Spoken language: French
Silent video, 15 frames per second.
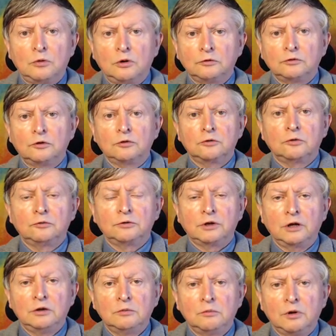en tant
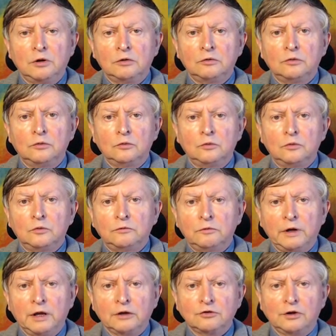qu'entraînement au
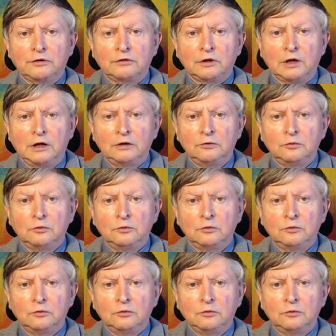voyage astral,